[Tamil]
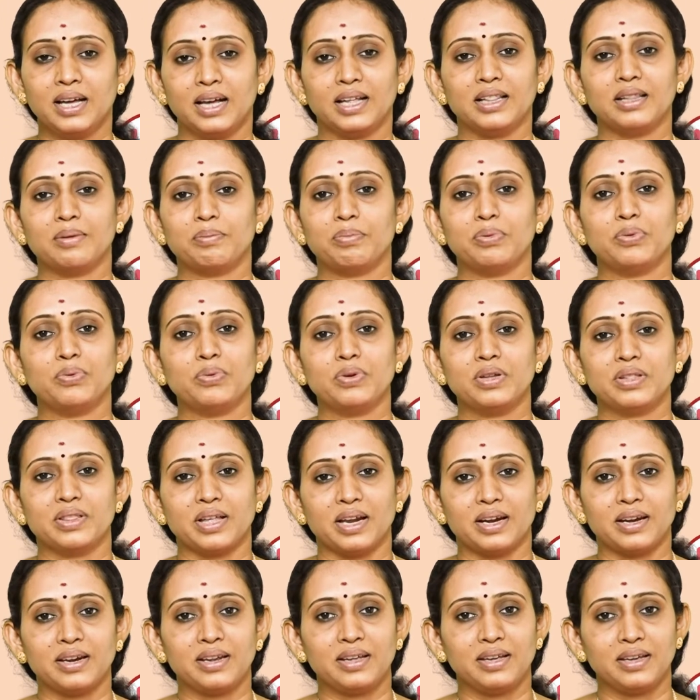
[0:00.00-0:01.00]
அந்த பூண்டு
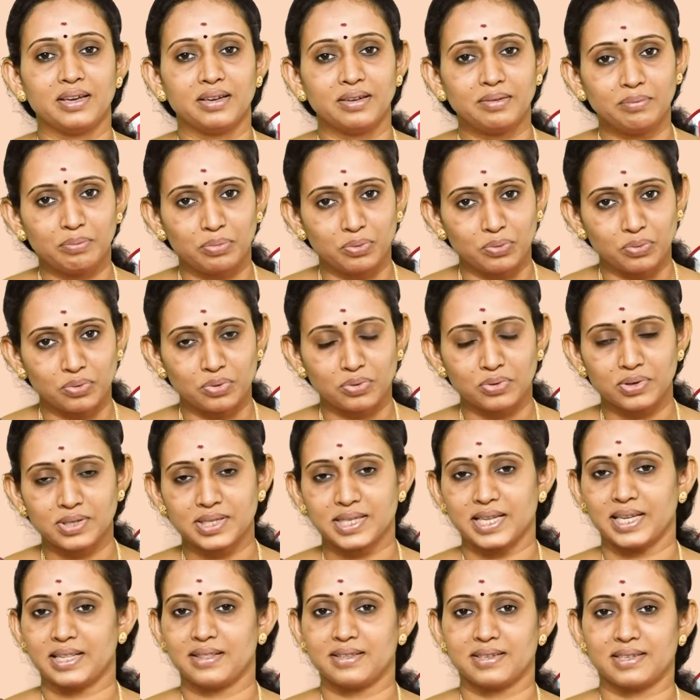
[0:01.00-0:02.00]
தண்ணியை பூண்டோடு
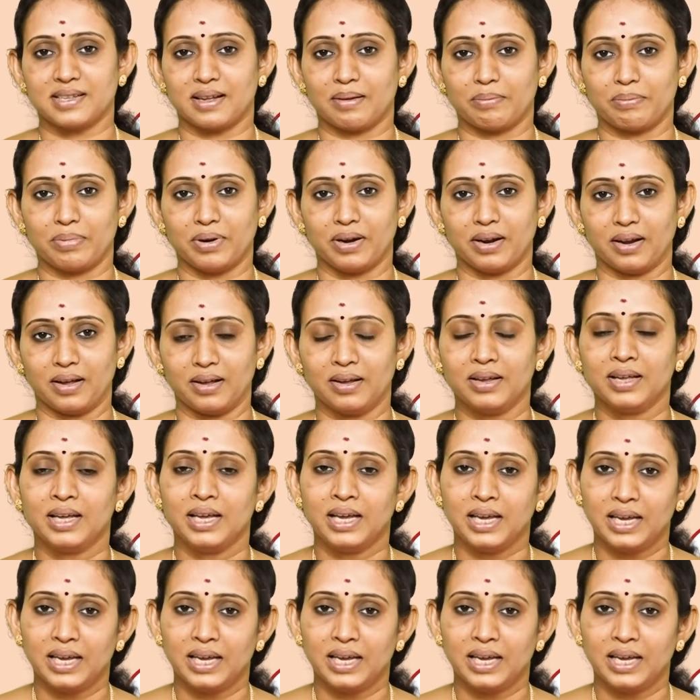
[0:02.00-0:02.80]
சேர்த்து சாப்பிட்லாம்